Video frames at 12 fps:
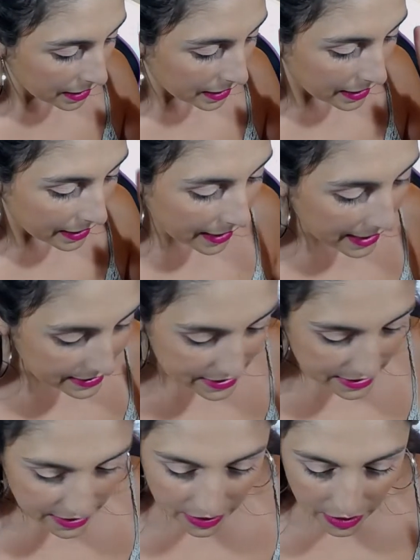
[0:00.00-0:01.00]

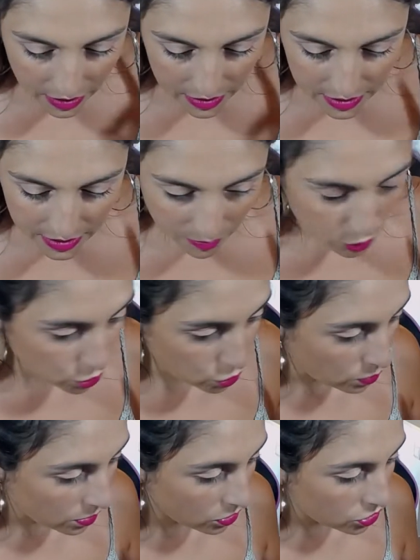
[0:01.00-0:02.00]
Ragazzi, iniziamo
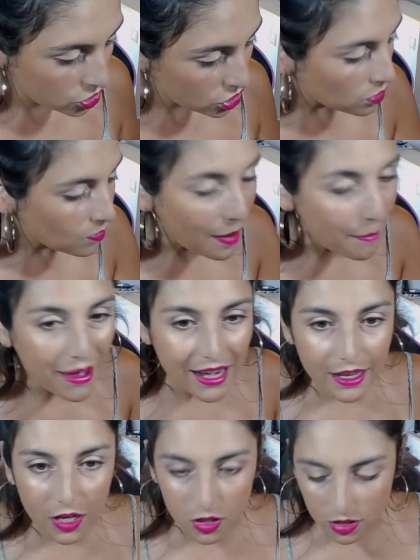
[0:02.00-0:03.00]
subito, ci sono una marea
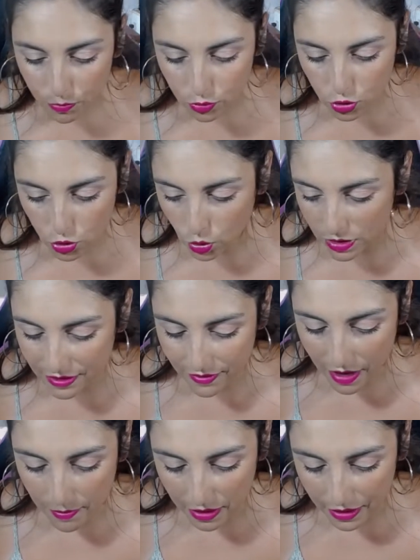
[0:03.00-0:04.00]
di cose pucciose,
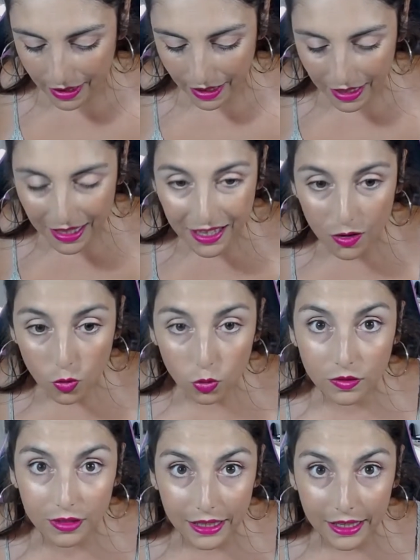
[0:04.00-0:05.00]
veramente
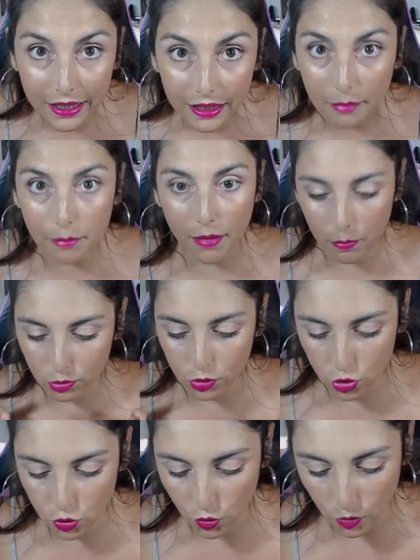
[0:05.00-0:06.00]
inutili ma
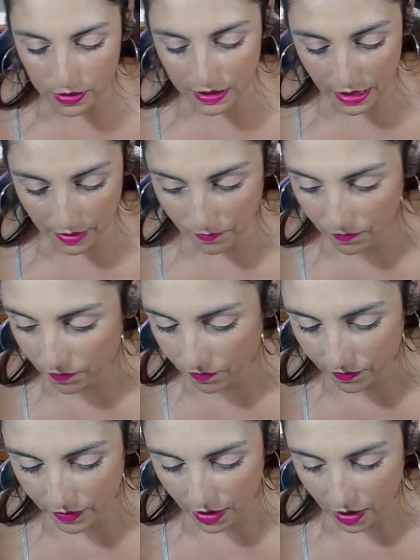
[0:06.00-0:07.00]
pucciose.
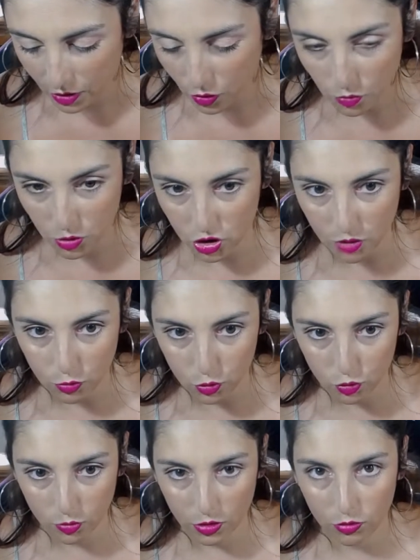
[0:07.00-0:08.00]
Cominciamo
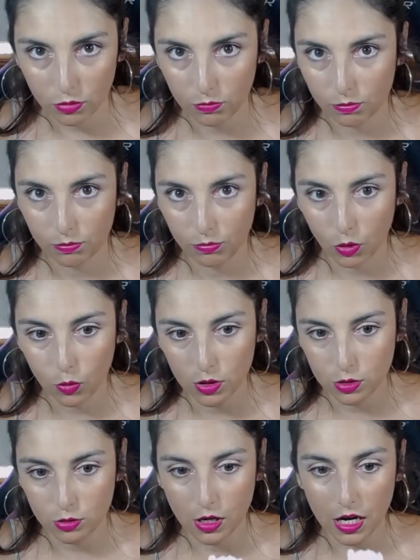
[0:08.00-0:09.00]
subito.
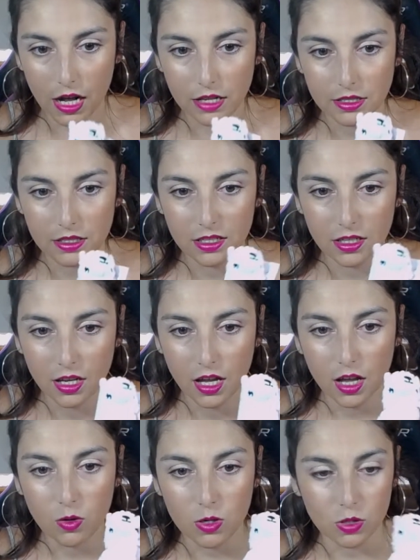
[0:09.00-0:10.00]
Questo ragazzi,
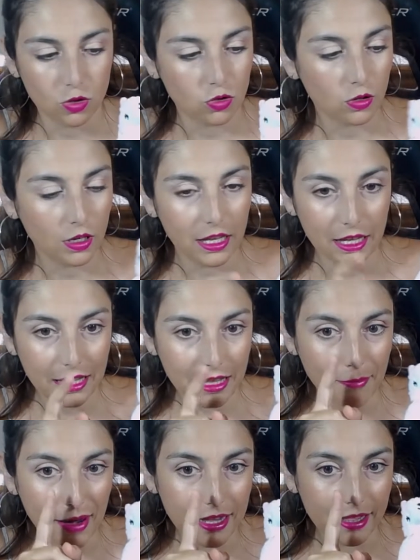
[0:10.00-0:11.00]
questo i
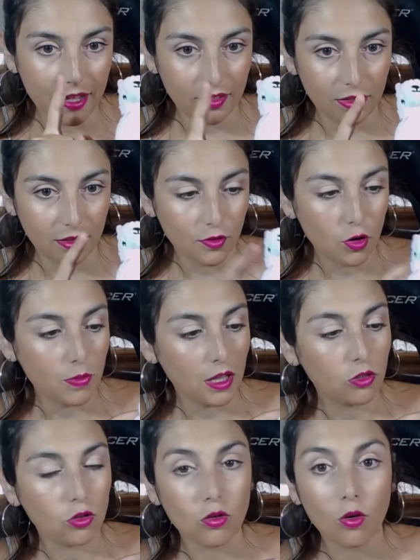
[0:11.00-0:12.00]
maledetti ve lo
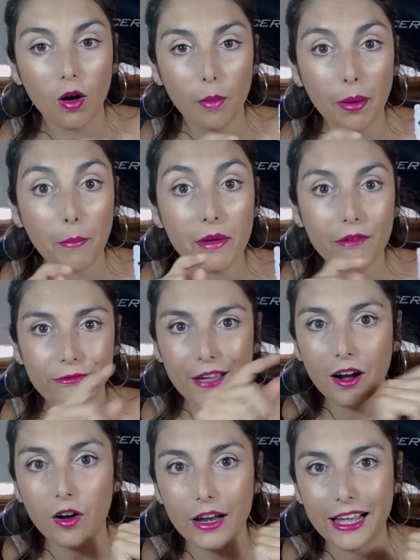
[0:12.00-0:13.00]
mettono proprio a
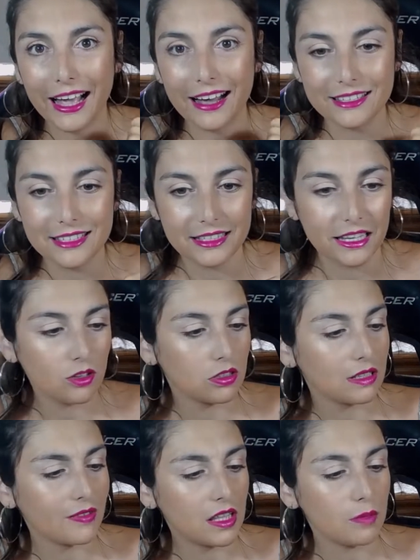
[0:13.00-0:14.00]
fianco alle casse,
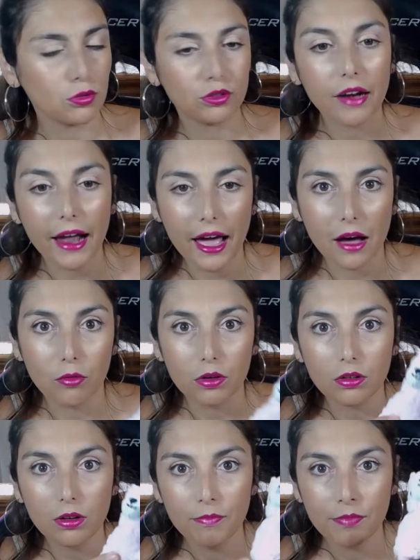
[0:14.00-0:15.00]
costava tipo 3 euro,